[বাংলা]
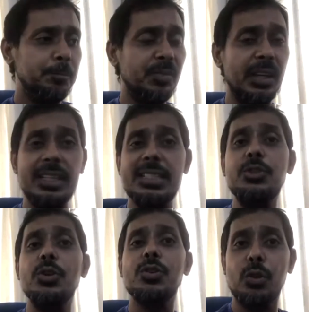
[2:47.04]
এই
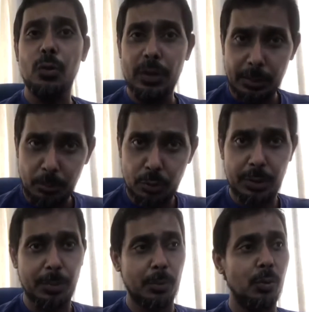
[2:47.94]
সিচুয়েশনটা ওভারকাম করতে
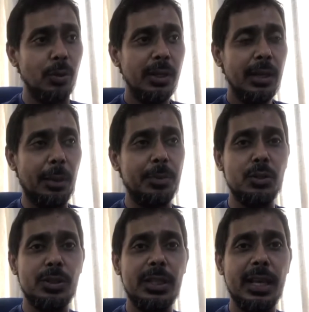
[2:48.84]
পারবো আপনি
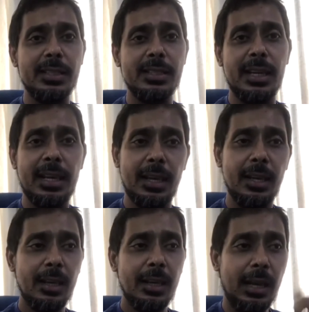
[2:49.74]
যদি দেখেন যে হ্যাঁ
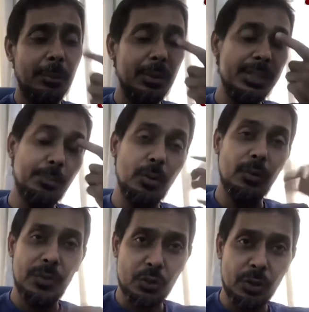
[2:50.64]
আমি যে
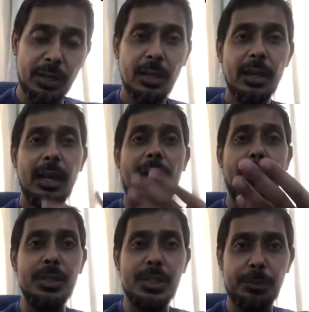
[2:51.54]
প্রফেশনে
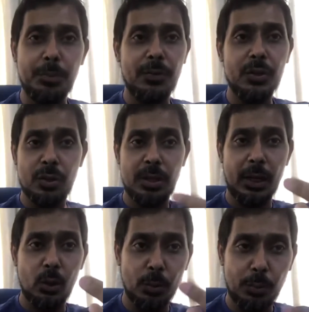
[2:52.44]
আপনি যে প্রফেশনে
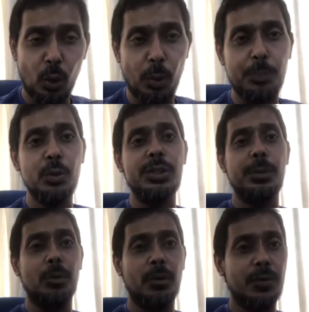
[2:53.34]
আই হোপ অপিও যে
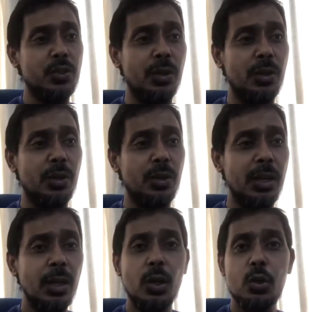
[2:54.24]
প্রফেশনে
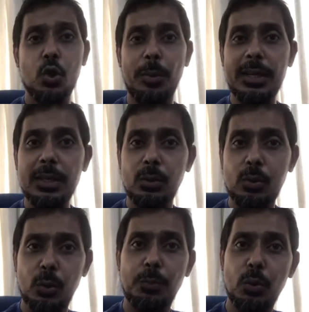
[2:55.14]
সবাই কিন্তু
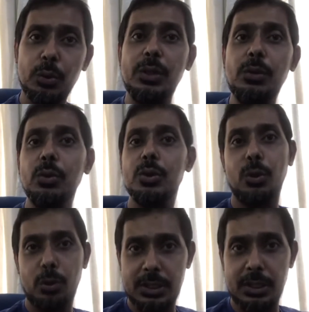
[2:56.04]
খুব ক্ষতিগ্রস্ত
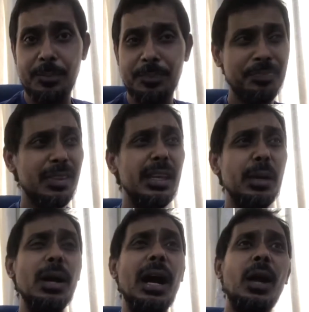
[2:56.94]
হচ্ছে এবং
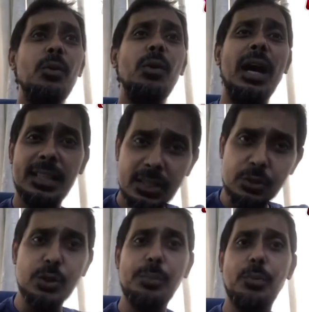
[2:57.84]
আরো আদার্স
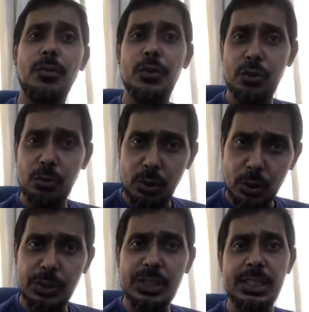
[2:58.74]
যদি প্রফেশন গুলি
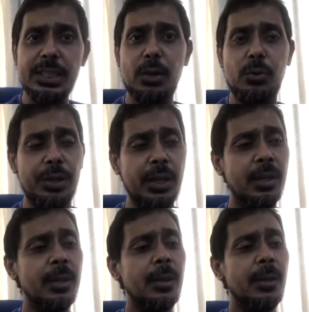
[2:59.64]
যদি চিন্তা করি
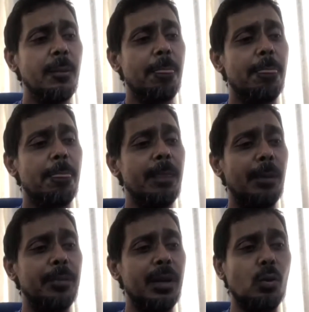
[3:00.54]

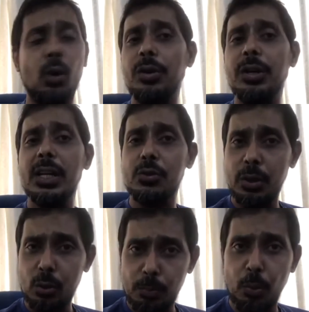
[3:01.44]
আপনার করোনাটা আসলে
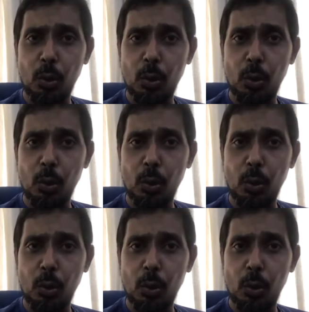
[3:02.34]
খুব বড়